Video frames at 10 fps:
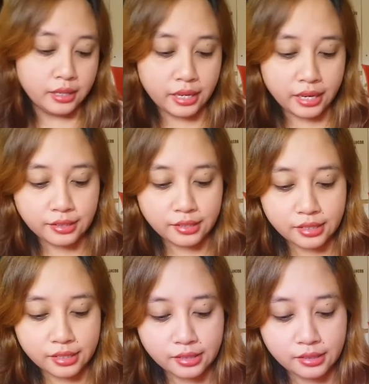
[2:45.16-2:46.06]
Next
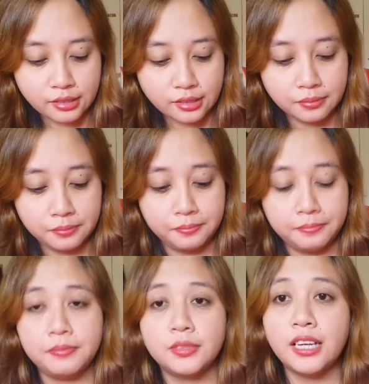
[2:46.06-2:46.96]
is,
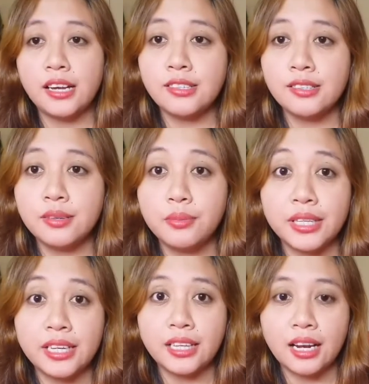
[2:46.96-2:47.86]
guys,
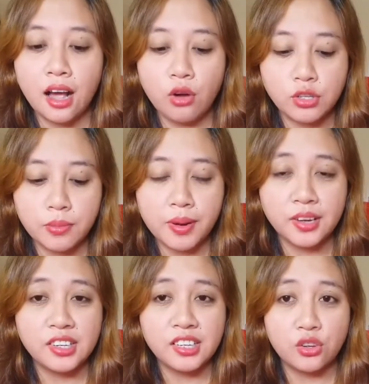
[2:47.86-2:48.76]
tumitingin talaga ako sa baba
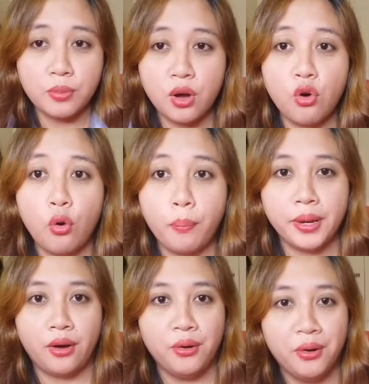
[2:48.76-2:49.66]
kasi nandito mga
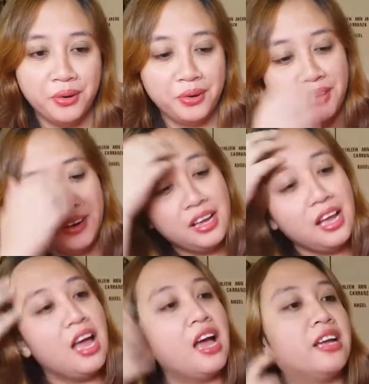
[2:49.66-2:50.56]
kopya ko.
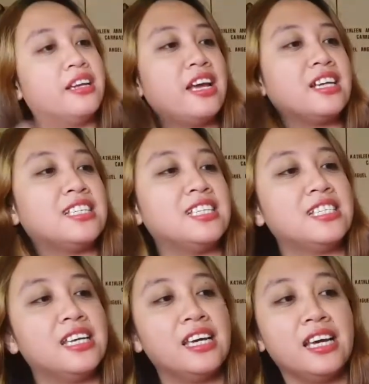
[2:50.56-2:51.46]
Next
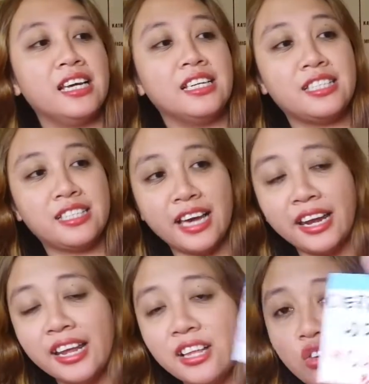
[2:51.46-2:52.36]
is,
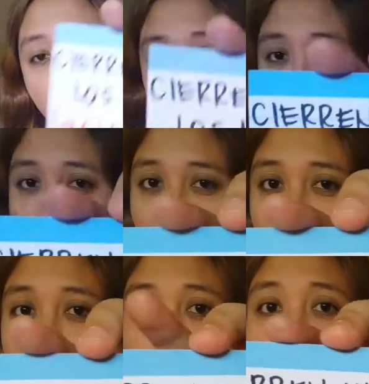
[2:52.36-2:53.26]
Cierren
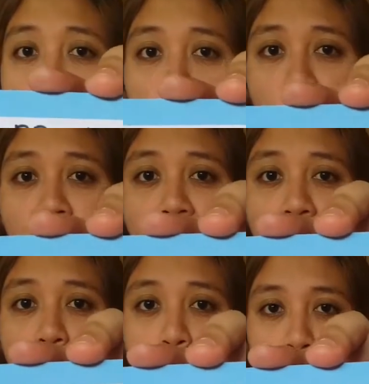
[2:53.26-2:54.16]
ustedes los
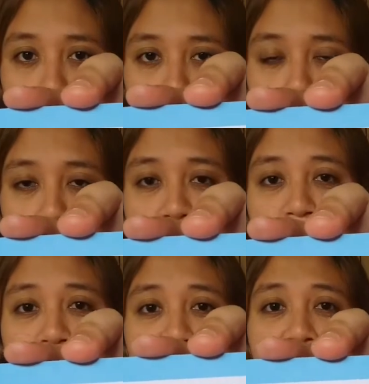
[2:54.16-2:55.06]
libros.
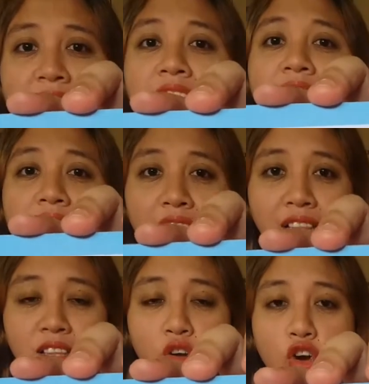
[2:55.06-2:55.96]

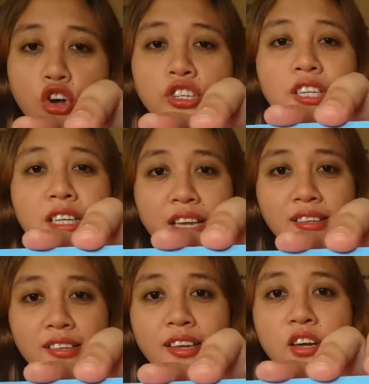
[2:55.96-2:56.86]
Cierren
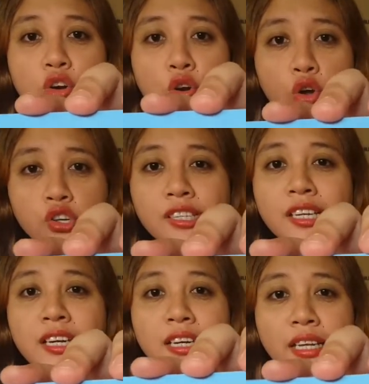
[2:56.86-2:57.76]
ustedes
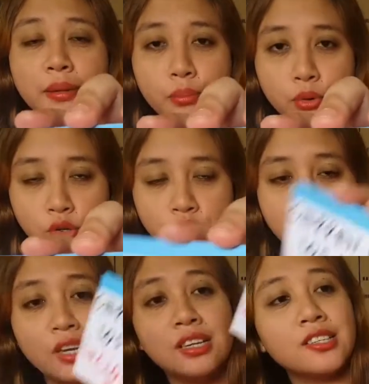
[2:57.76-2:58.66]
los
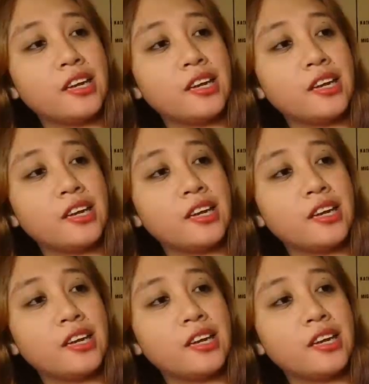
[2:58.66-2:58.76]
libros.